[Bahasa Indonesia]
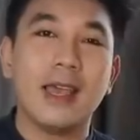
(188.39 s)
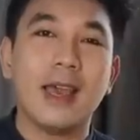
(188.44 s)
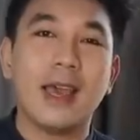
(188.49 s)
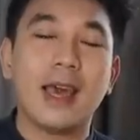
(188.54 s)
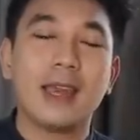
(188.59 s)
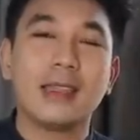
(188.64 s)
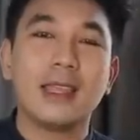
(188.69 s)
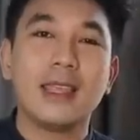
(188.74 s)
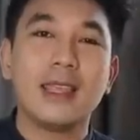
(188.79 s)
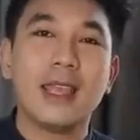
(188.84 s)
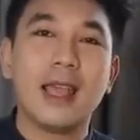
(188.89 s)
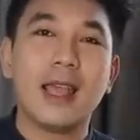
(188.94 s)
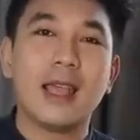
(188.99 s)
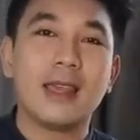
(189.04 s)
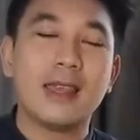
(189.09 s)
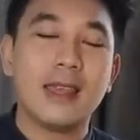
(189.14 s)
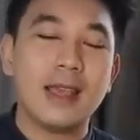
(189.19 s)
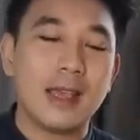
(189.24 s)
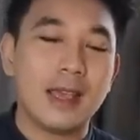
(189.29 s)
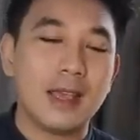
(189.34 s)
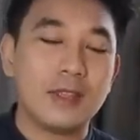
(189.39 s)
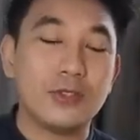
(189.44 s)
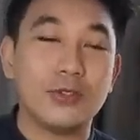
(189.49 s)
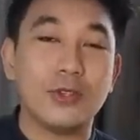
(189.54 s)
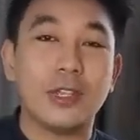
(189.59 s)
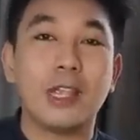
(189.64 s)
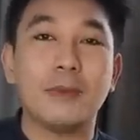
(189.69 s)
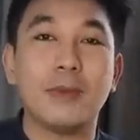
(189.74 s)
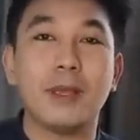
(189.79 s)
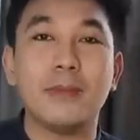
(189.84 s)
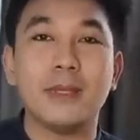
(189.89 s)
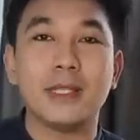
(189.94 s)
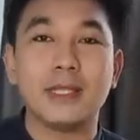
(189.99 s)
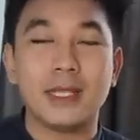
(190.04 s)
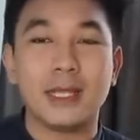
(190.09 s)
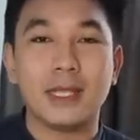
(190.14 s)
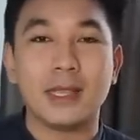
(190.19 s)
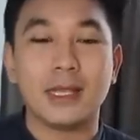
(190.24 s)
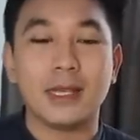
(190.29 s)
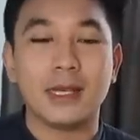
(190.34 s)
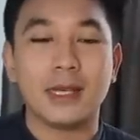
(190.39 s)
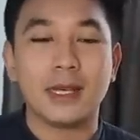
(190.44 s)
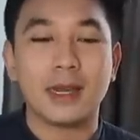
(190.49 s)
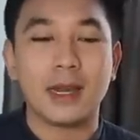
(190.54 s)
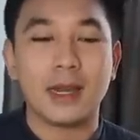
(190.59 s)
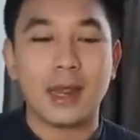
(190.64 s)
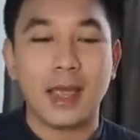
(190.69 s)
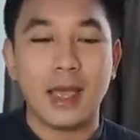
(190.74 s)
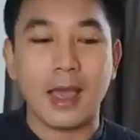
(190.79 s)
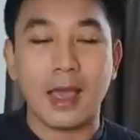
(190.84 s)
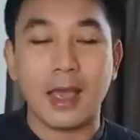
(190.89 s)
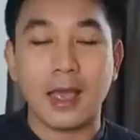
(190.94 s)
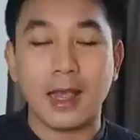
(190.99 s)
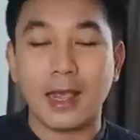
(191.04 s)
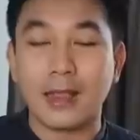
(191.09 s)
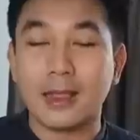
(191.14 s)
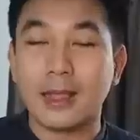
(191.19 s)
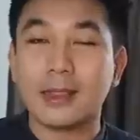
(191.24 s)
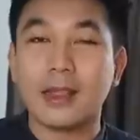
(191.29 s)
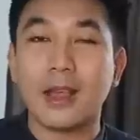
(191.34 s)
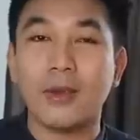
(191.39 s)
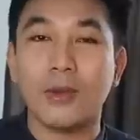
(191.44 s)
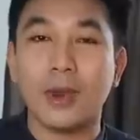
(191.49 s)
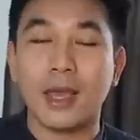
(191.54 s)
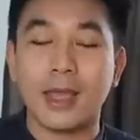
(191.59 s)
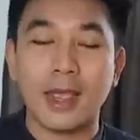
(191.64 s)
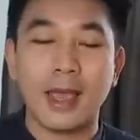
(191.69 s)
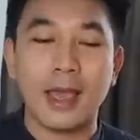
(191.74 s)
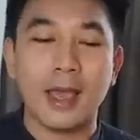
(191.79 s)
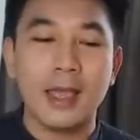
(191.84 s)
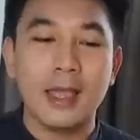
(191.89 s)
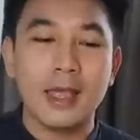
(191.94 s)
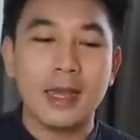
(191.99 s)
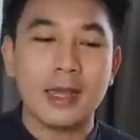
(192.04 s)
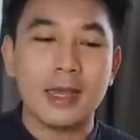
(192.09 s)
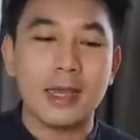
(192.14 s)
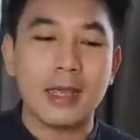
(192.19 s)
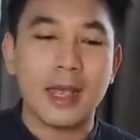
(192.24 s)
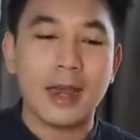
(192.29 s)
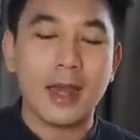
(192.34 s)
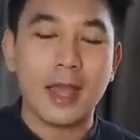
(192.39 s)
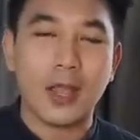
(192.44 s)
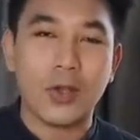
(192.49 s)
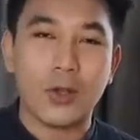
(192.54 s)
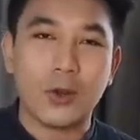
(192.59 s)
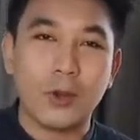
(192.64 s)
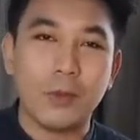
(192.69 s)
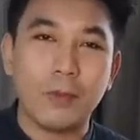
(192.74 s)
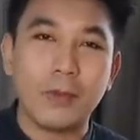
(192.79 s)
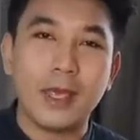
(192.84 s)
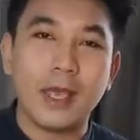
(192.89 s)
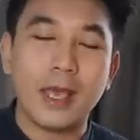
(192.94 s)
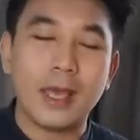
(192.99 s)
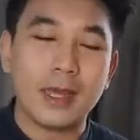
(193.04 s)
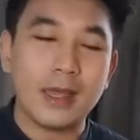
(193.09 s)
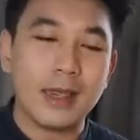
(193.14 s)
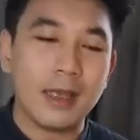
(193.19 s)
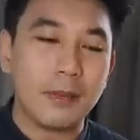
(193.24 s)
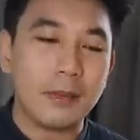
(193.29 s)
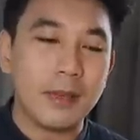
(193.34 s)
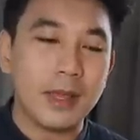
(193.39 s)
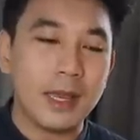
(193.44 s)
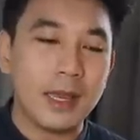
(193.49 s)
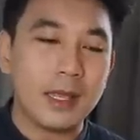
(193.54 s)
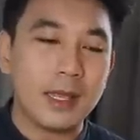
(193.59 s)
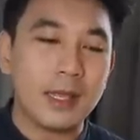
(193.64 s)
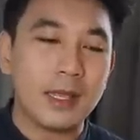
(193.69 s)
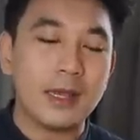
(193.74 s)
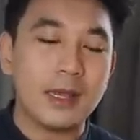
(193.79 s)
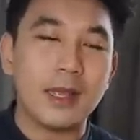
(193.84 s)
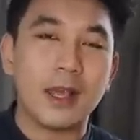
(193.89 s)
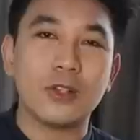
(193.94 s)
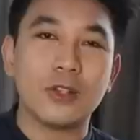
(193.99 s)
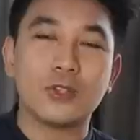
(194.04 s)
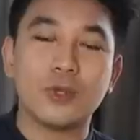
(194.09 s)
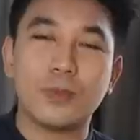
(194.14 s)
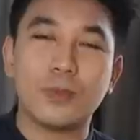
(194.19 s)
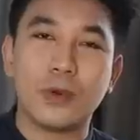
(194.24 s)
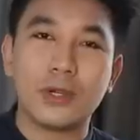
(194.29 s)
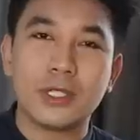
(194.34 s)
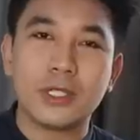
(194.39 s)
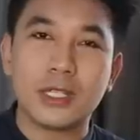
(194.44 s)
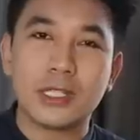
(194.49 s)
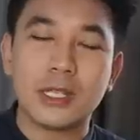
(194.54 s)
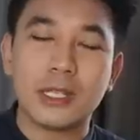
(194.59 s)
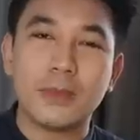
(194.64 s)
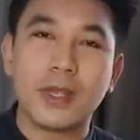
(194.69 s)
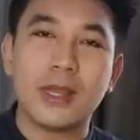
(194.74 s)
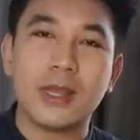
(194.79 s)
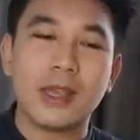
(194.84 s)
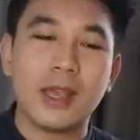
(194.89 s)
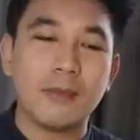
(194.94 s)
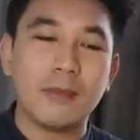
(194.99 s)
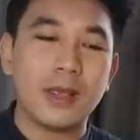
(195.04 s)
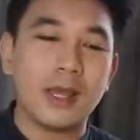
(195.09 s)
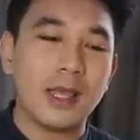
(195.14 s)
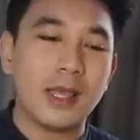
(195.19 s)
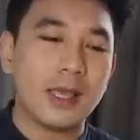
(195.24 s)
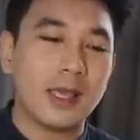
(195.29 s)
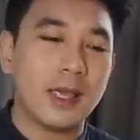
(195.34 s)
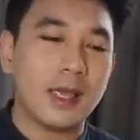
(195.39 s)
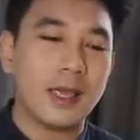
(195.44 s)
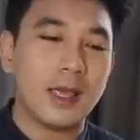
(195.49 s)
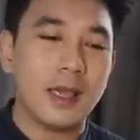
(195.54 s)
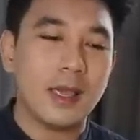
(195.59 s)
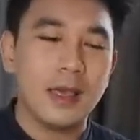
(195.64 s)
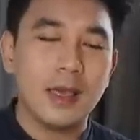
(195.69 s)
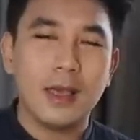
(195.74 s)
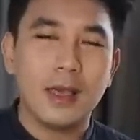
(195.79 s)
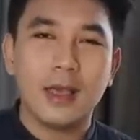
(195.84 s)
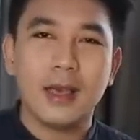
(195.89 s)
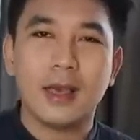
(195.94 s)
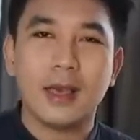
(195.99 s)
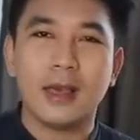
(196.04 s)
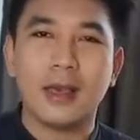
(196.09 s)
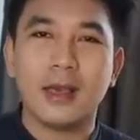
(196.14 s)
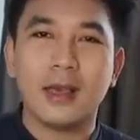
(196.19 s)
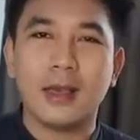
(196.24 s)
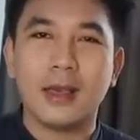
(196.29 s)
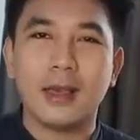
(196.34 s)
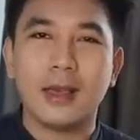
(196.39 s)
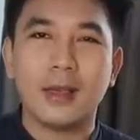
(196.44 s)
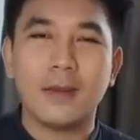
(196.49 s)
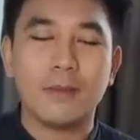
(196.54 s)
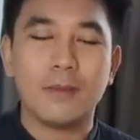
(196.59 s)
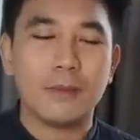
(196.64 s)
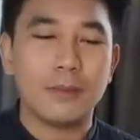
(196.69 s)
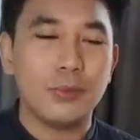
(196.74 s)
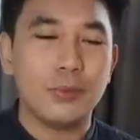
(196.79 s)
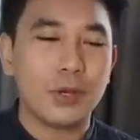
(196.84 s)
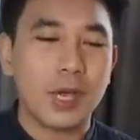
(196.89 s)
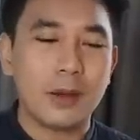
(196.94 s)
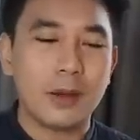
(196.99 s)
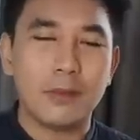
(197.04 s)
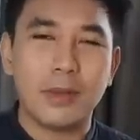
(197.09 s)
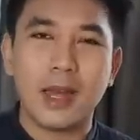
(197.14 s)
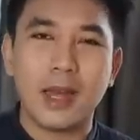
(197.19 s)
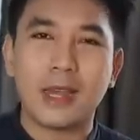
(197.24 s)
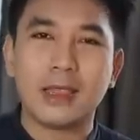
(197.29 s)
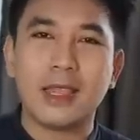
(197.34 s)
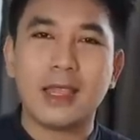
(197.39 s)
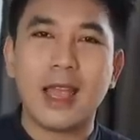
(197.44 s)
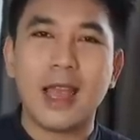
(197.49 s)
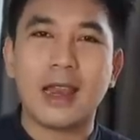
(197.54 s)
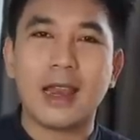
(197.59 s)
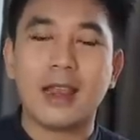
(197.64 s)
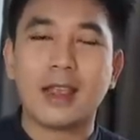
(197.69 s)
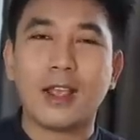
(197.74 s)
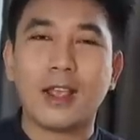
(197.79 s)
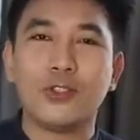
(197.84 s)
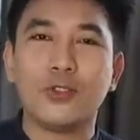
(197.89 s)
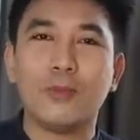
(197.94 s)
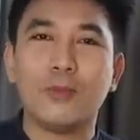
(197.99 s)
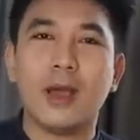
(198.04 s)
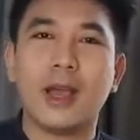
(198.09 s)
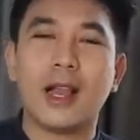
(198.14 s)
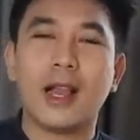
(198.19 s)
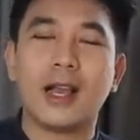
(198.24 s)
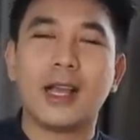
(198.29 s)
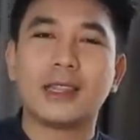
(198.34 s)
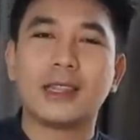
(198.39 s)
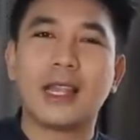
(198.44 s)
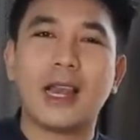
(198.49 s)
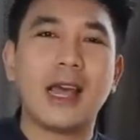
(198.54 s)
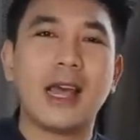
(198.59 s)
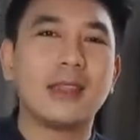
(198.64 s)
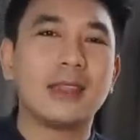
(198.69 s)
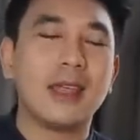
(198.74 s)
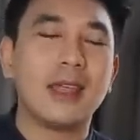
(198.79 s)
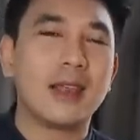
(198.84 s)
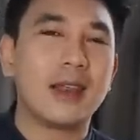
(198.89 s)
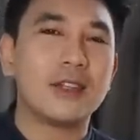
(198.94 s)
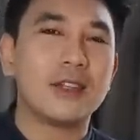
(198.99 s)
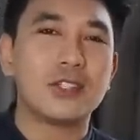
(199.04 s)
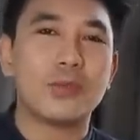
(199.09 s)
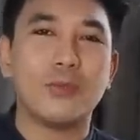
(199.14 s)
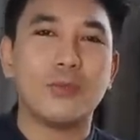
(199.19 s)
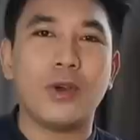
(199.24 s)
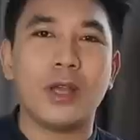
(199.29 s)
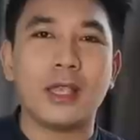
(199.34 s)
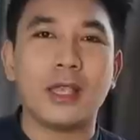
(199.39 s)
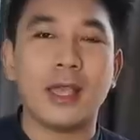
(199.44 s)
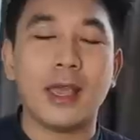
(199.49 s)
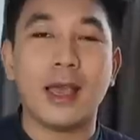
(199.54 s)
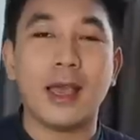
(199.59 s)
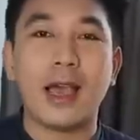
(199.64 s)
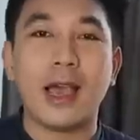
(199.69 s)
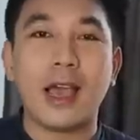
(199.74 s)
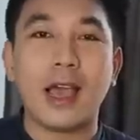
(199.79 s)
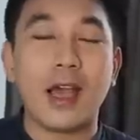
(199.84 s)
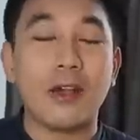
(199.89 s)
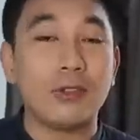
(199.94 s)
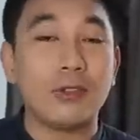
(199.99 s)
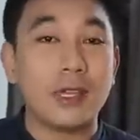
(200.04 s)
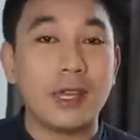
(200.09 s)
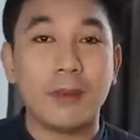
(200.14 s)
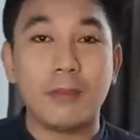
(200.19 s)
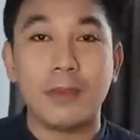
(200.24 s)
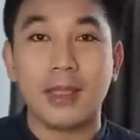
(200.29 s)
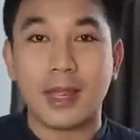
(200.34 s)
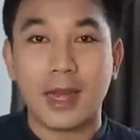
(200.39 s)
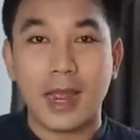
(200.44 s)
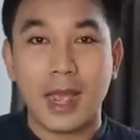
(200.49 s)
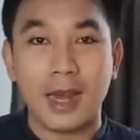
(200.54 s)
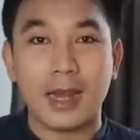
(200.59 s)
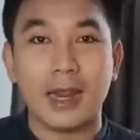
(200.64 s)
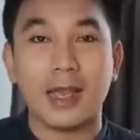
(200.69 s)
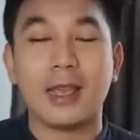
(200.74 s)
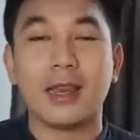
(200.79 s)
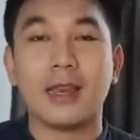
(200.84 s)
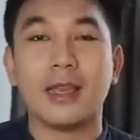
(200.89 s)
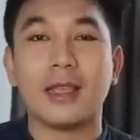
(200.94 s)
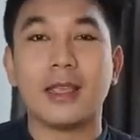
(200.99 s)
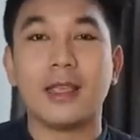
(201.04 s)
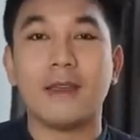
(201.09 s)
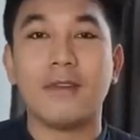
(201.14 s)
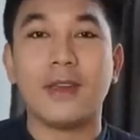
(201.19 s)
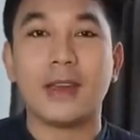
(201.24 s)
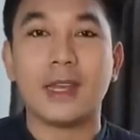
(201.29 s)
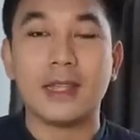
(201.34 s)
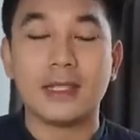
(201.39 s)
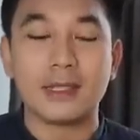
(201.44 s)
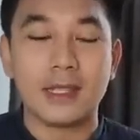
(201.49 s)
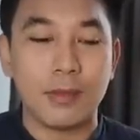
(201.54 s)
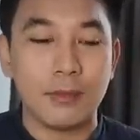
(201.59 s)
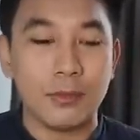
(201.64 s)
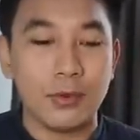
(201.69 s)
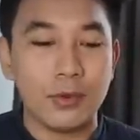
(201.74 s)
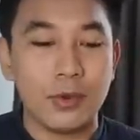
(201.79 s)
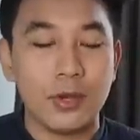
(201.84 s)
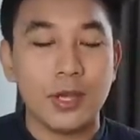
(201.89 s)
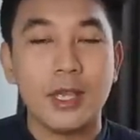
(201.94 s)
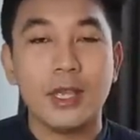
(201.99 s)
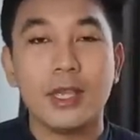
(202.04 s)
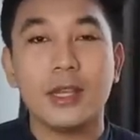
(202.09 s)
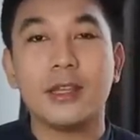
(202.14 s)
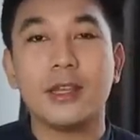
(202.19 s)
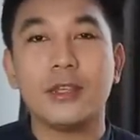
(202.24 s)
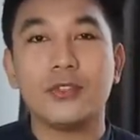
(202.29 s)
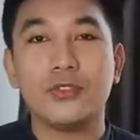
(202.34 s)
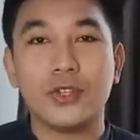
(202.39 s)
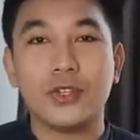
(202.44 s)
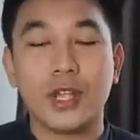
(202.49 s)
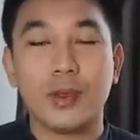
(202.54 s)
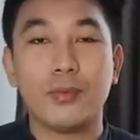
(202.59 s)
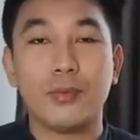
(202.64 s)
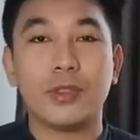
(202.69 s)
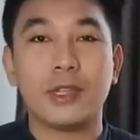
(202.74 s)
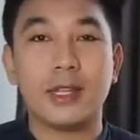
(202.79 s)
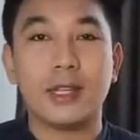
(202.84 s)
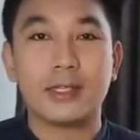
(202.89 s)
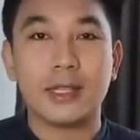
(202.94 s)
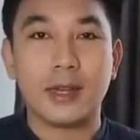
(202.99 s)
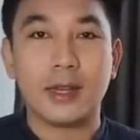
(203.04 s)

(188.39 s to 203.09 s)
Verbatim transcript: Artinya ada juga babysitter. Ya, kita tahu lah ya dengan ekonomi yang dia miliki, dengan support system yang dia miliki, uh, bukan berarti anaknya itu bakal ketelantaran semuanya. aku tidak menyerang anak-anaknya Verdi Sambo dan juga Putri